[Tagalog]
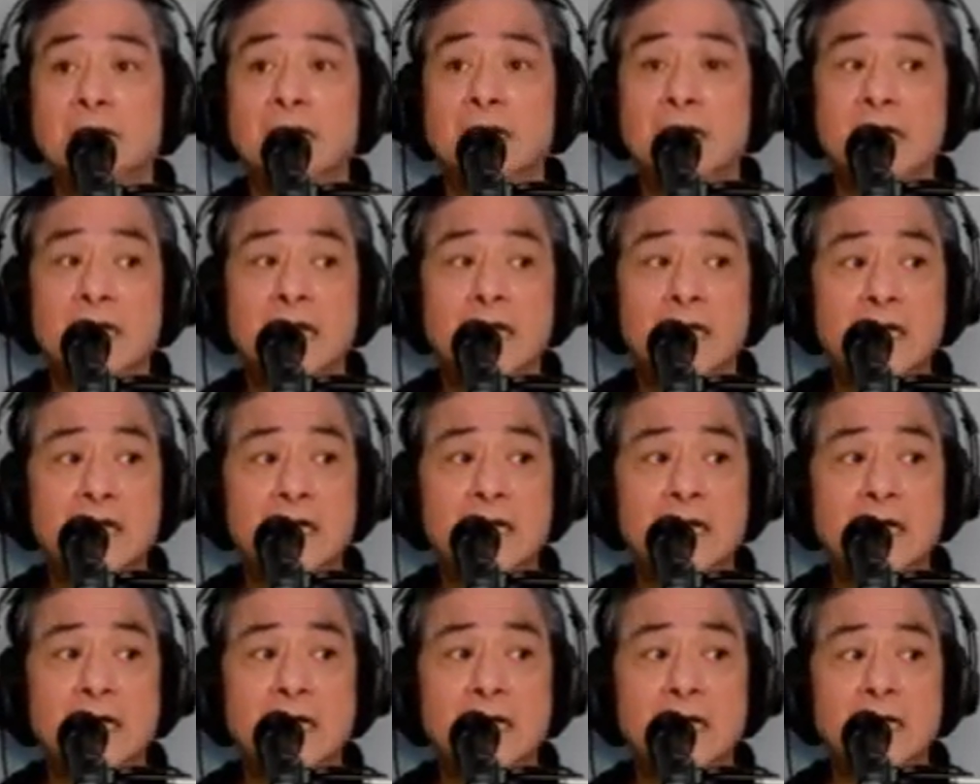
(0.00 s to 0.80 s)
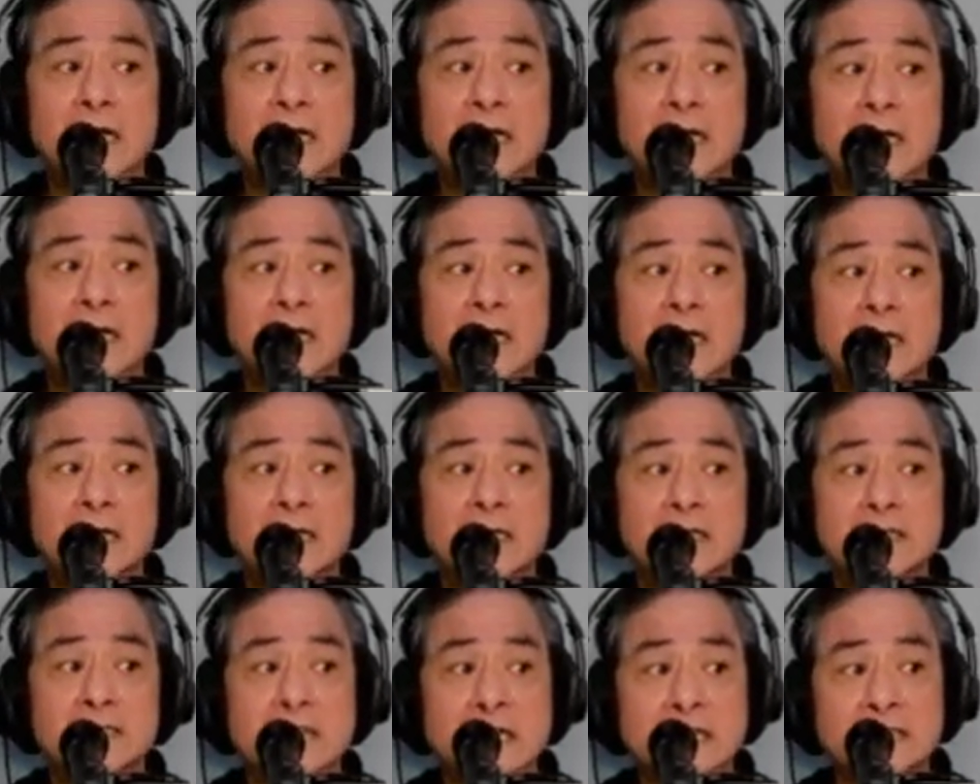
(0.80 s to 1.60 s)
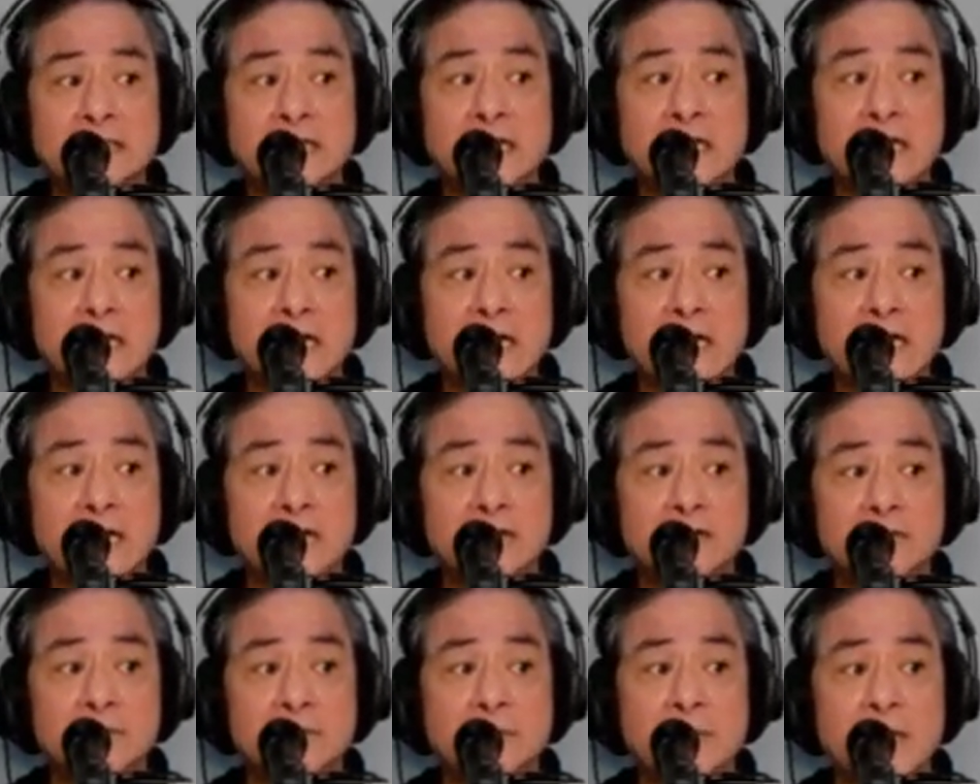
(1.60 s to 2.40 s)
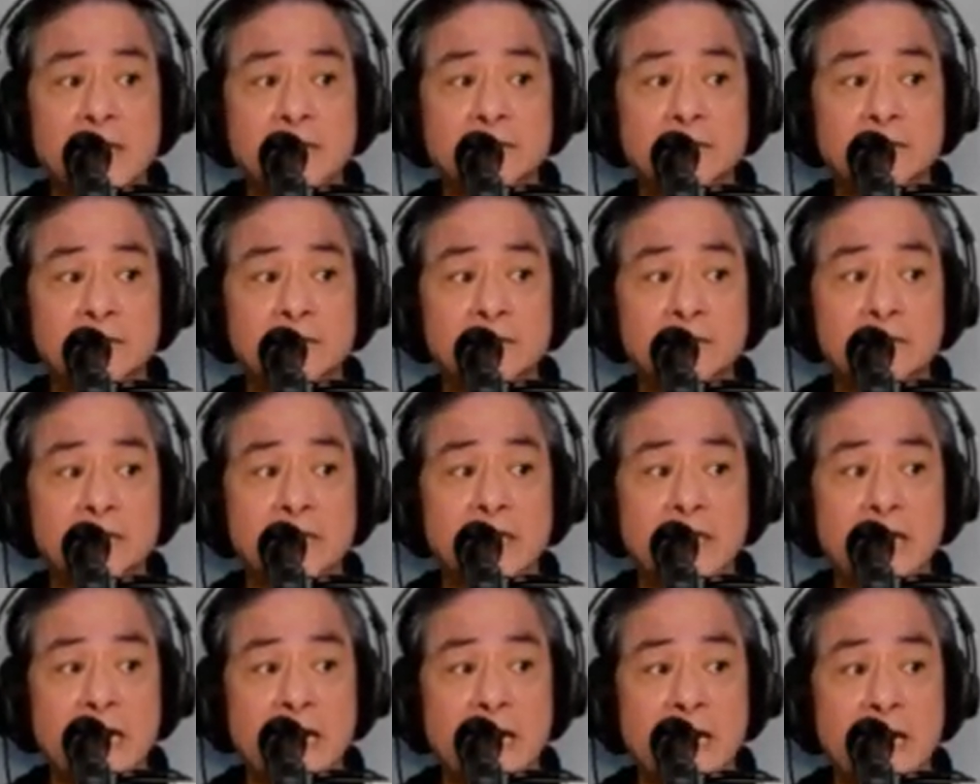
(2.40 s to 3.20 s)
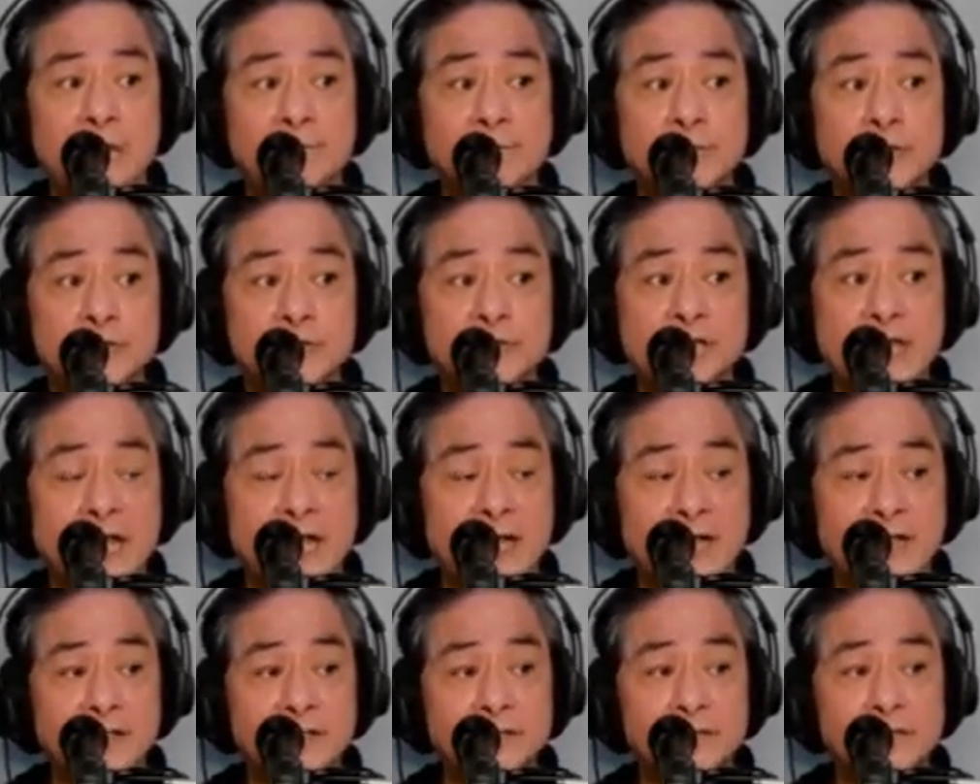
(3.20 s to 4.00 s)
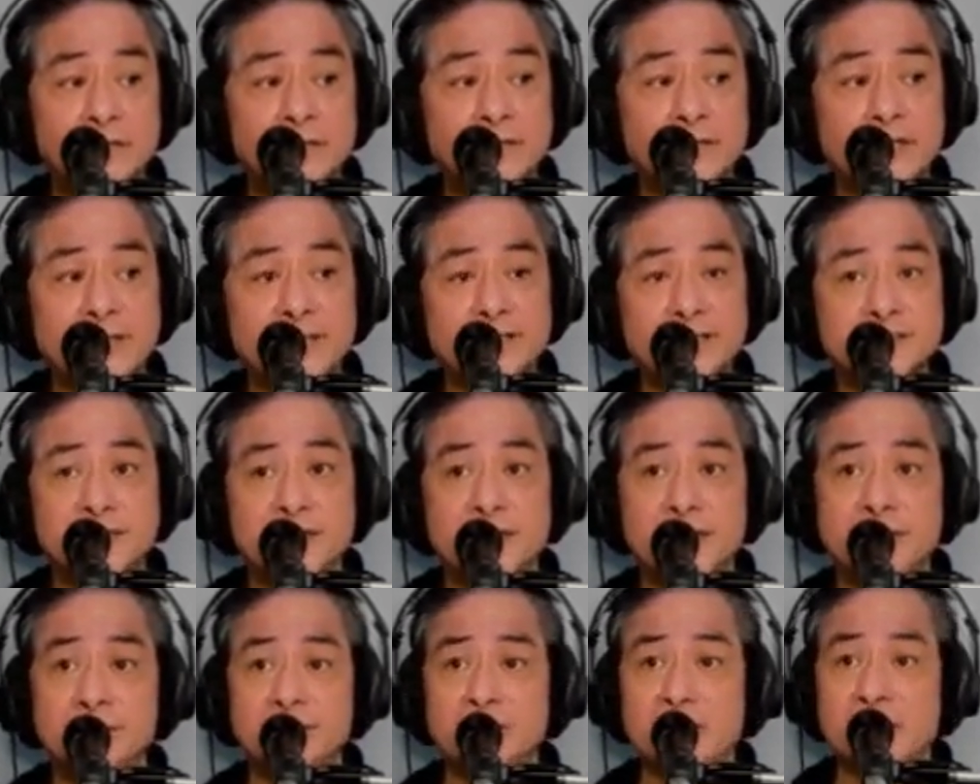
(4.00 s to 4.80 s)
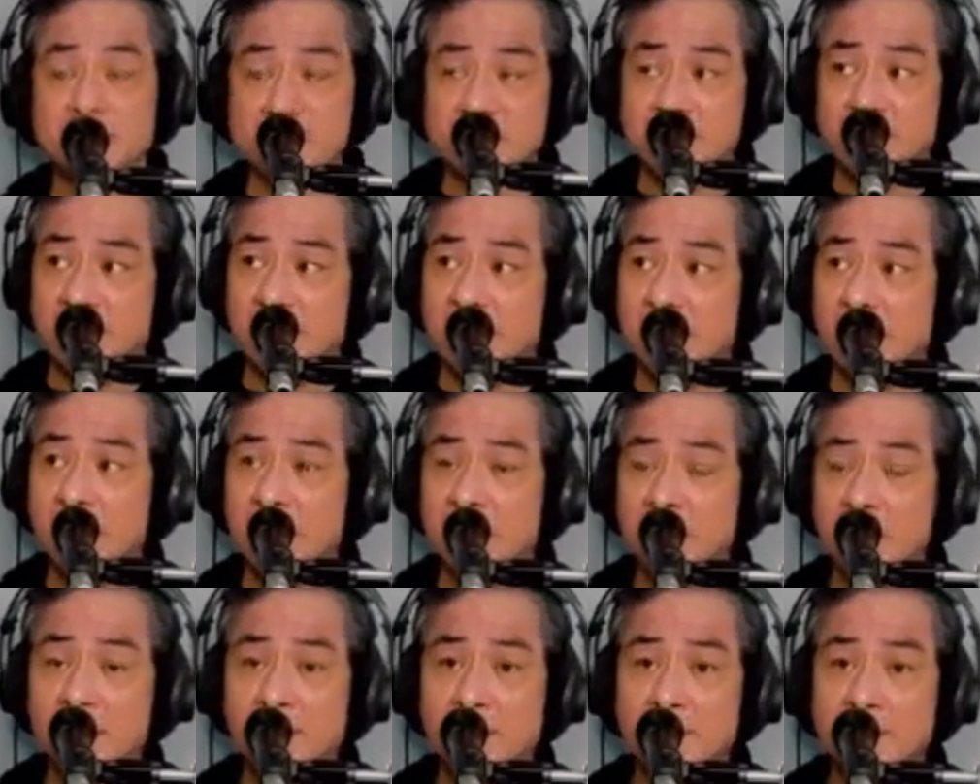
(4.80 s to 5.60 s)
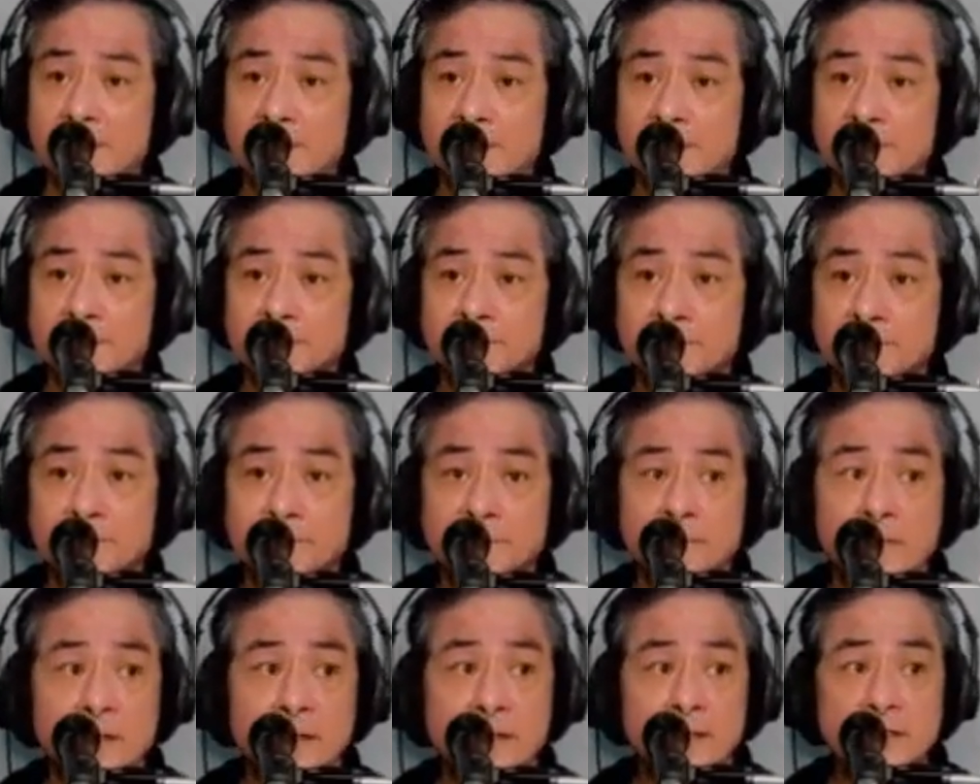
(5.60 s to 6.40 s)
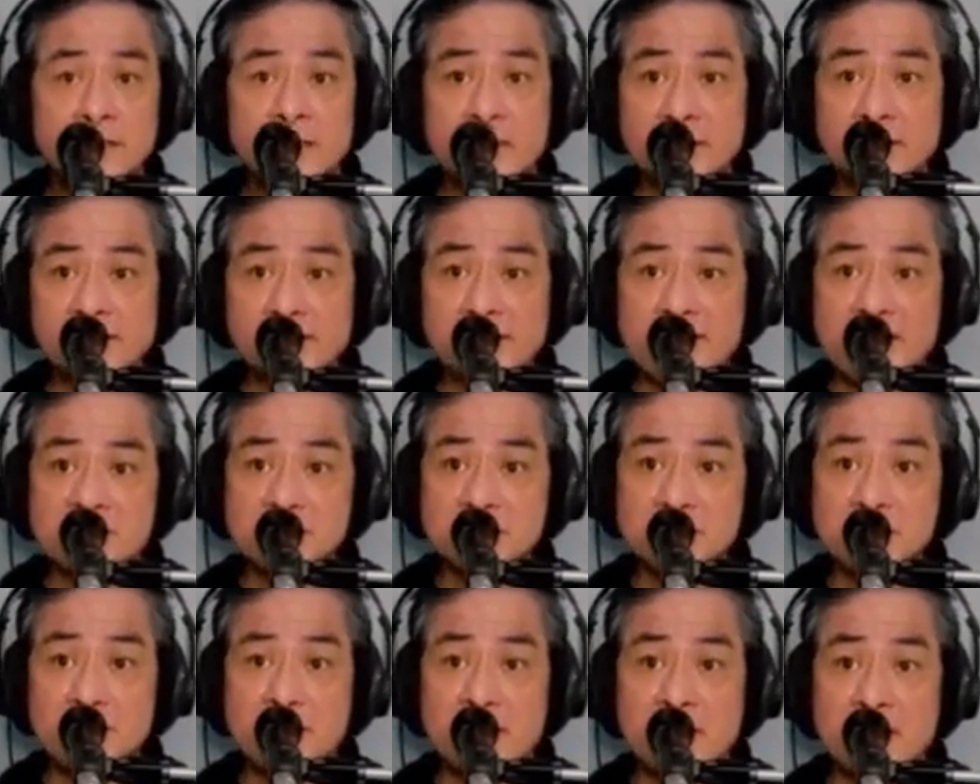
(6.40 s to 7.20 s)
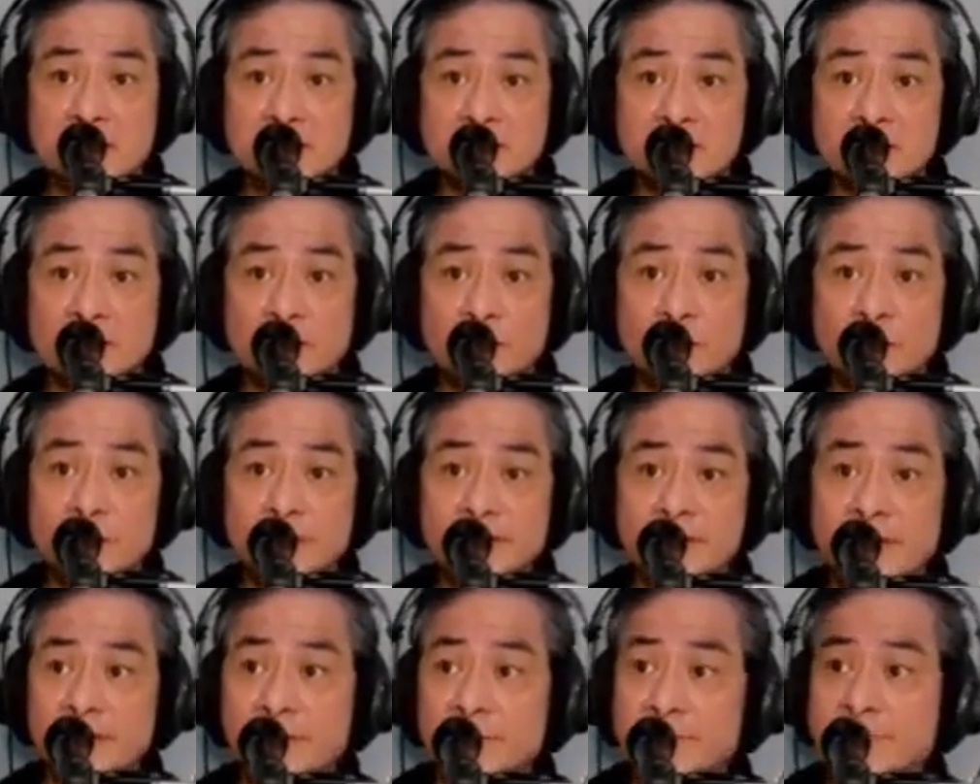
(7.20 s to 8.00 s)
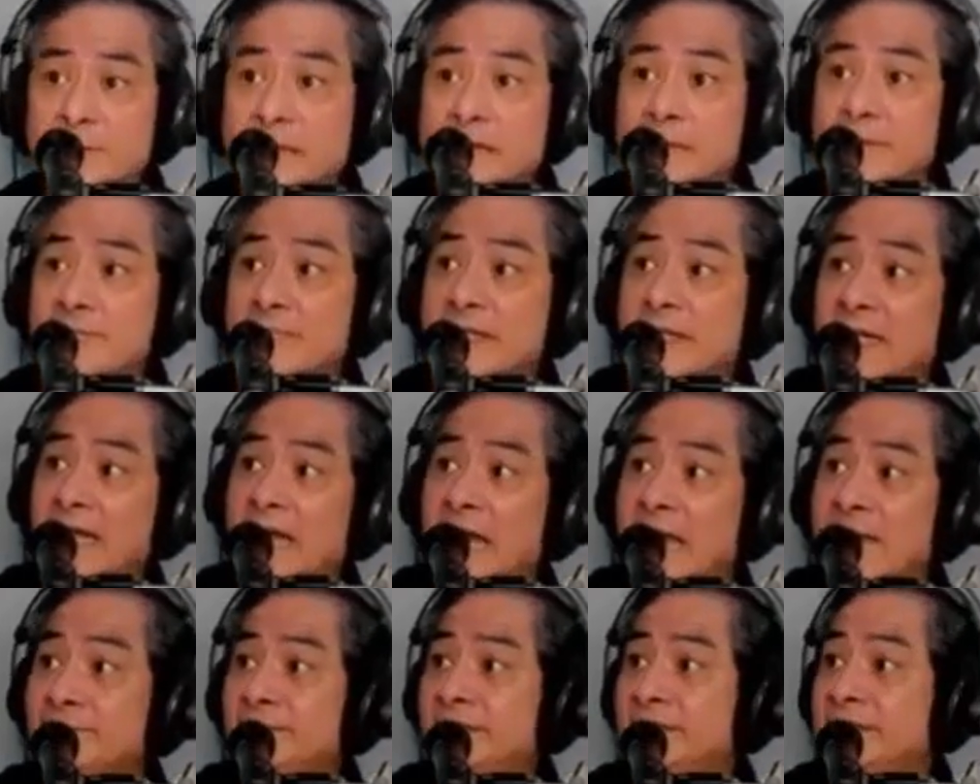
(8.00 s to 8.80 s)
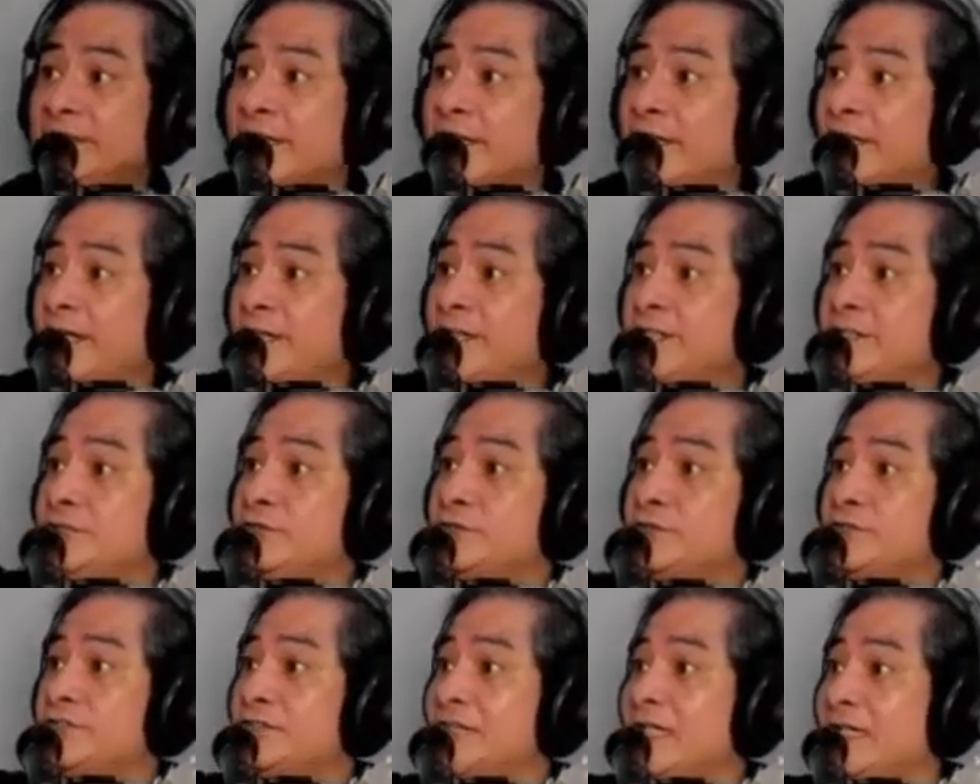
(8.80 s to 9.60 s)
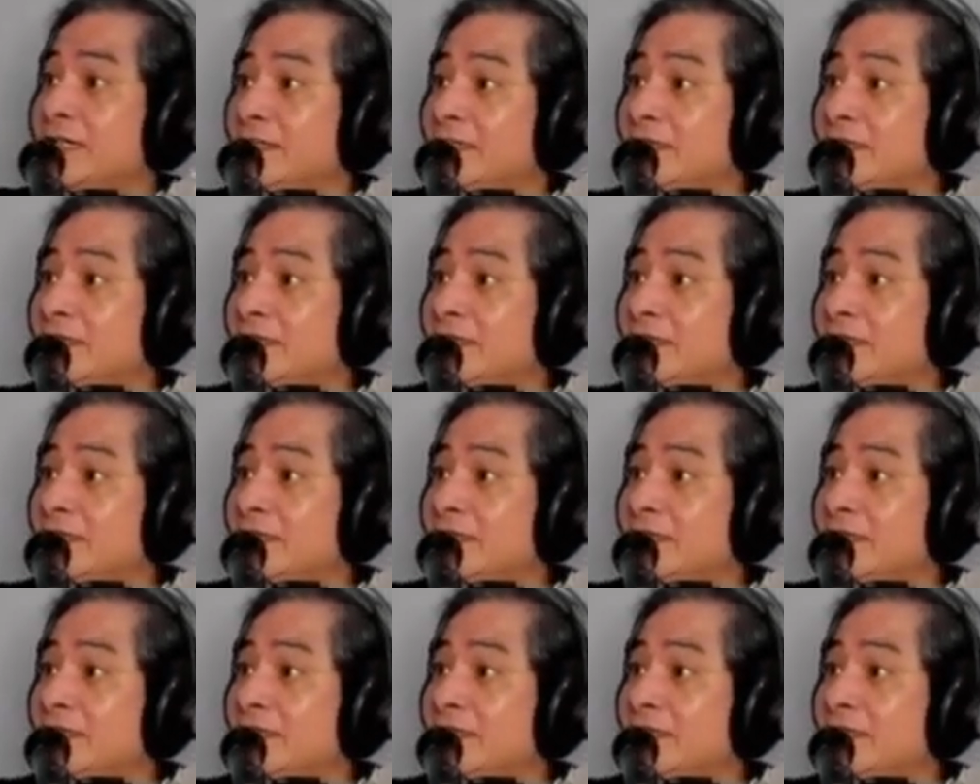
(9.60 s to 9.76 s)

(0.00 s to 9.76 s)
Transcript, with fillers: Uh, nagtataka nga ako paano nakaabot sa akin yung text na yun kasi yan text blast within 5 kilometer radius yan eh.